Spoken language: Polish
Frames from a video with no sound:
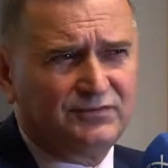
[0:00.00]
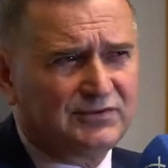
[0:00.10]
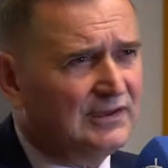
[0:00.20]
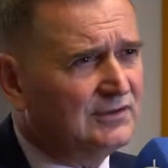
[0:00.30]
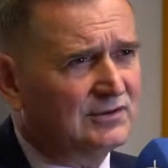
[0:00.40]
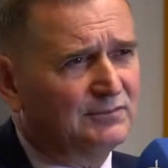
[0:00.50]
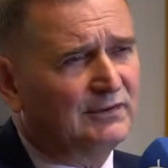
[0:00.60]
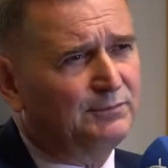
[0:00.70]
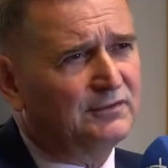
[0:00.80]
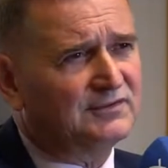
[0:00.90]
wszędzie chyba
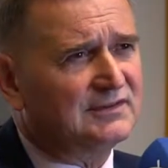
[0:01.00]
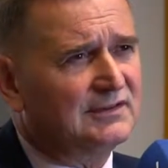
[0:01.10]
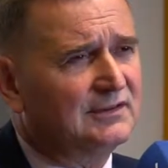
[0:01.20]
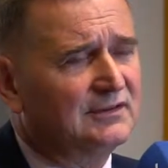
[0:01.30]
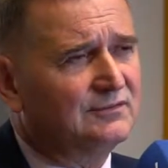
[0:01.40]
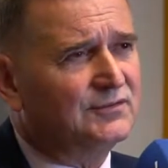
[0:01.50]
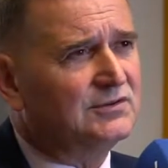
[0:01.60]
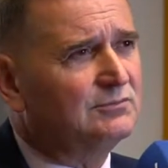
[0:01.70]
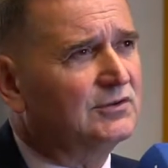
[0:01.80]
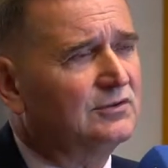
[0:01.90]
w Polsce
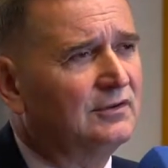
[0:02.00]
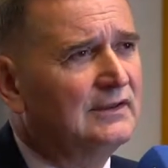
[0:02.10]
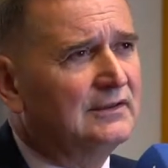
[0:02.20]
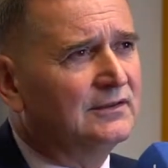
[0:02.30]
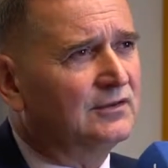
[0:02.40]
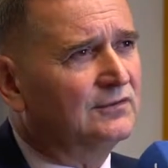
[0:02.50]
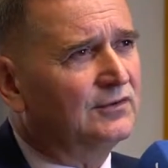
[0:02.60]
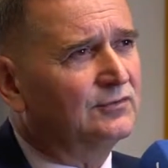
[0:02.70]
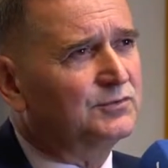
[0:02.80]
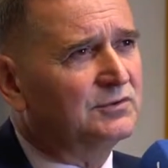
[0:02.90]
widzimy to, tych
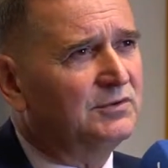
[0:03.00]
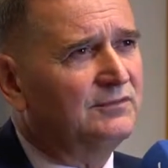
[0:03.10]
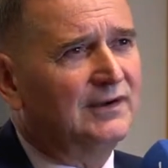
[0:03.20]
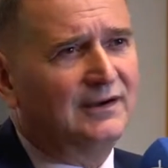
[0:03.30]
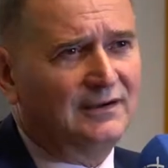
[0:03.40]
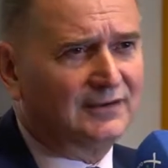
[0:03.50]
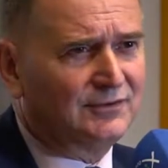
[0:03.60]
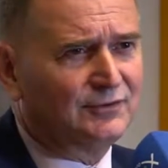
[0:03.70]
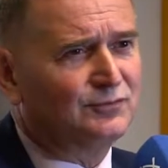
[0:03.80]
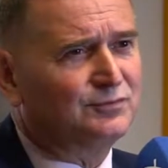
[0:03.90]
rowerów przybywa,
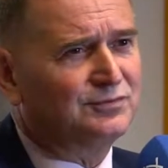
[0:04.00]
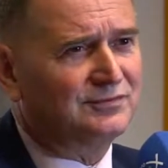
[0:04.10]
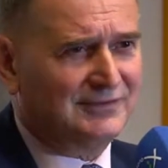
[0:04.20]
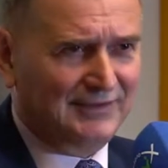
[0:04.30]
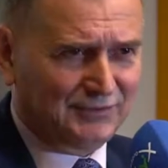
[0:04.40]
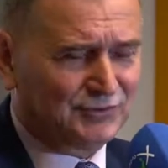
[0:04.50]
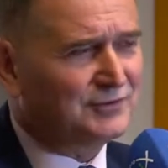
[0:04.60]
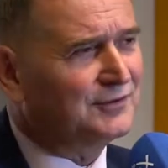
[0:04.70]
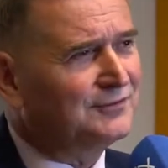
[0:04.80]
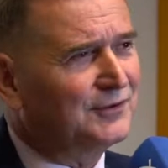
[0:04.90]
elektryków,
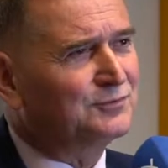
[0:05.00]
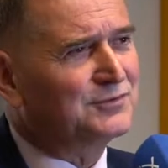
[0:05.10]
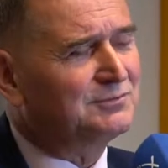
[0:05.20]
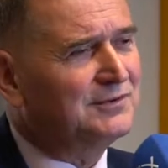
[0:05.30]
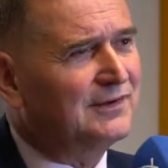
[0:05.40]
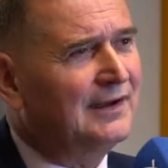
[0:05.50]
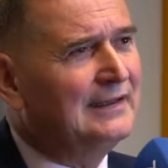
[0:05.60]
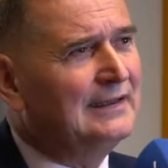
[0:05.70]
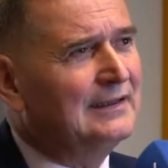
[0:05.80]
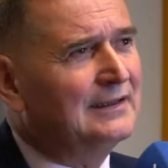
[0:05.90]
elektrycznych rowerów przybywa
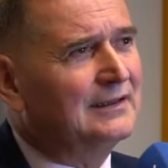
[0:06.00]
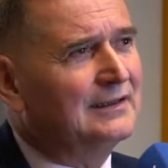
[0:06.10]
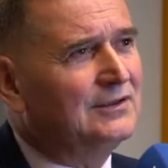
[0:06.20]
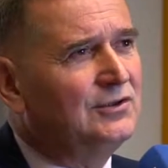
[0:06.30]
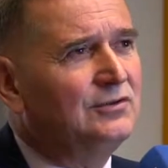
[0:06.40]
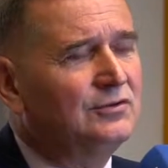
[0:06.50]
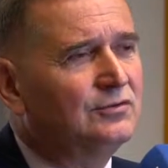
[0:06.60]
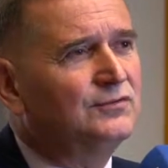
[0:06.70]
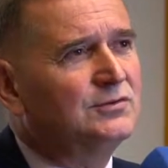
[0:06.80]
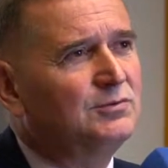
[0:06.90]
i, i
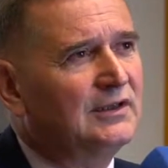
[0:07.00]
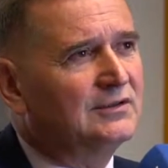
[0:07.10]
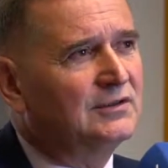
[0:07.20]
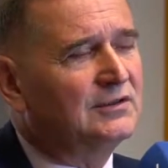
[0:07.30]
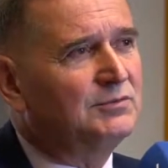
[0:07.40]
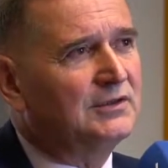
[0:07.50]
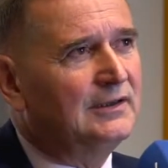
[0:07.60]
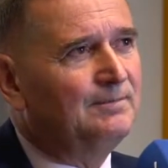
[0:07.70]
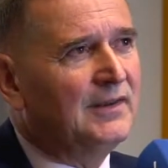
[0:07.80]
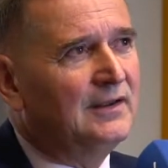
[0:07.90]
to widzimy w naszej
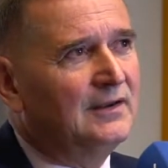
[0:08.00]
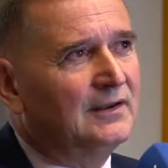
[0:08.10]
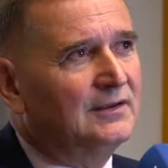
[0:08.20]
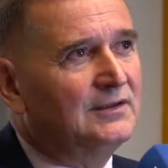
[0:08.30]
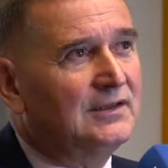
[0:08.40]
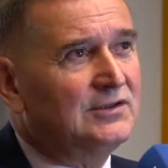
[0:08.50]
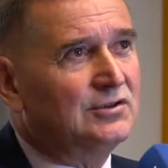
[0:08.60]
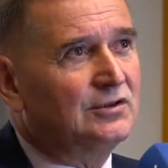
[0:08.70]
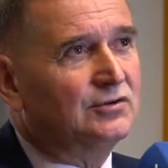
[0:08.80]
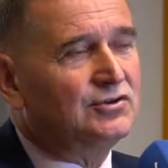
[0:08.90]
gminie. I
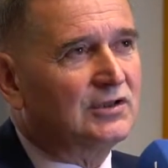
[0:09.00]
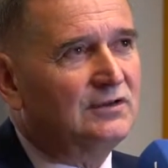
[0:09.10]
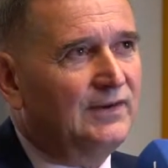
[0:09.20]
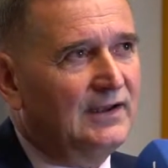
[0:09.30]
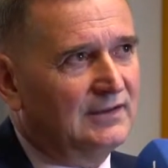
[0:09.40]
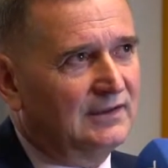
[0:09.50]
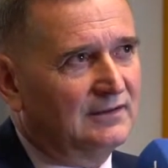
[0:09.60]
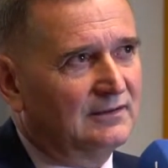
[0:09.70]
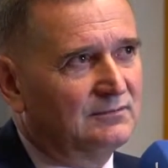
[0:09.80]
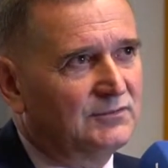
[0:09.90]
też
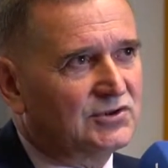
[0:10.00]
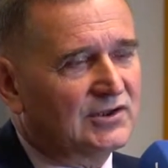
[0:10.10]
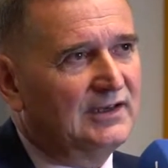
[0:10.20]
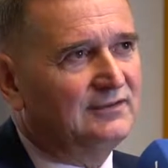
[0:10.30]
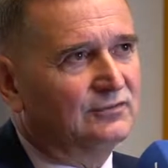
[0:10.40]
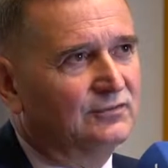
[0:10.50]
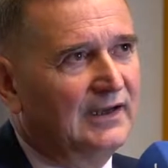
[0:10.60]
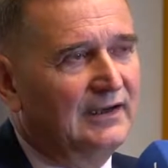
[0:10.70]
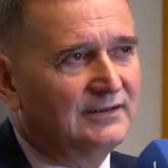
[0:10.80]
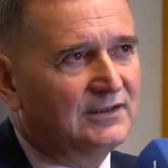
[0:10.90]
oczekiwania mieszkańców,
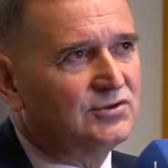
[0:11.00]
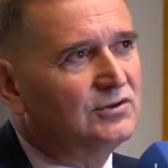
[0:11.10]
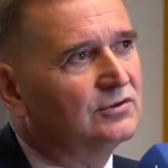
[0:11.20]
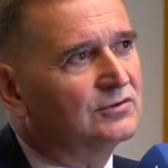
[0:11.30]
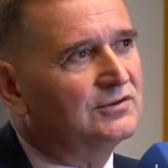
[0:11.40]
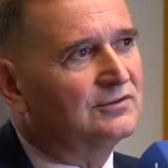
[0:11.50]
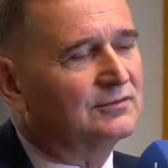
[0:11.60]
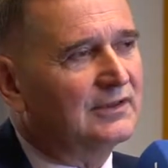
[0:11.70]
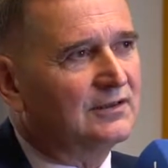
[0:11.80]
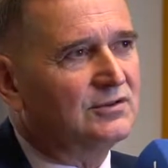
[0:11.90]
ale też i gości
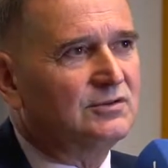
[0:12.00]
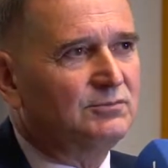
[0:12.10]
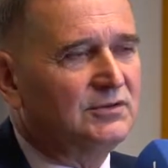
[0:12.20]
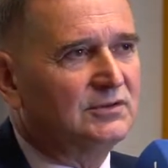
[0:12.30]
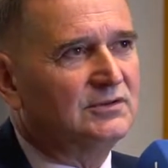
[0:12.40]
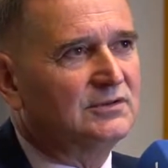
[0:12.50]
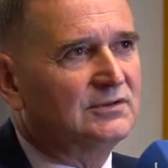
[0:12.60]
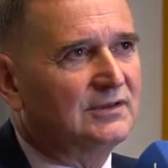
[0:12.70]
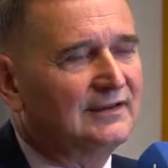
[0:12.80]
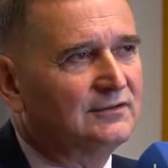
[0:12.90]
są takie, żeby
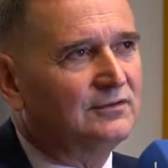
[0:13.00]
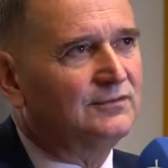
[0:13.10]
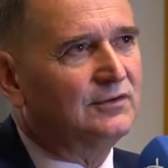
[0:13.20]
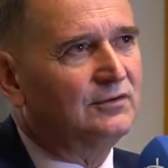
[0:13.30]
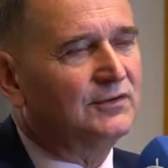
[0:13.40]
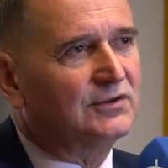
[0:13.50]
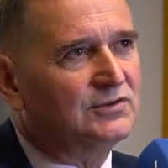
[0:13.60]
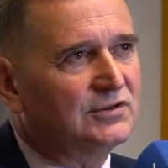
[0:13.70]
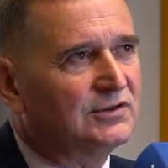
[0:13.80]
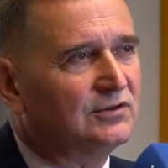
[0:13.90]
tras rowerowych,
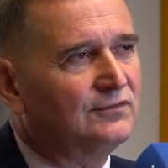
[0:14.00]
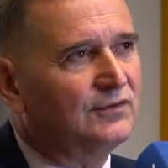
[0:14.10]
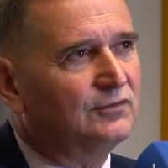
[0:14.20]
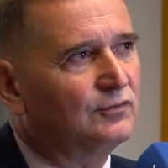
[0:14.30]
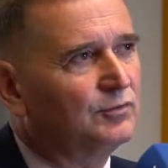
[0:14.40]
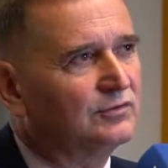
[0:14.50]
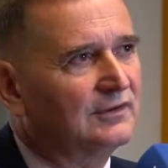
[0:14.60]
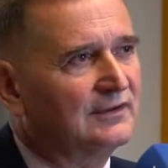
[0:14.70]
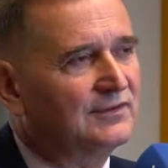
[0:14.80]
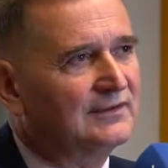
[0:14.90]
ścieżek rowerowych było
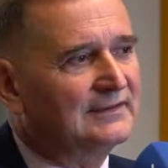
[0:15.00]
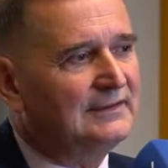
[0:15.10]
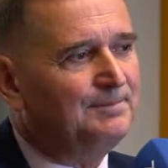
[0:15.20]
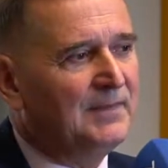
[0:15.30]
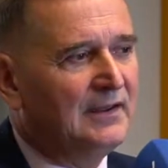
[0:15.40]
coraz więcej.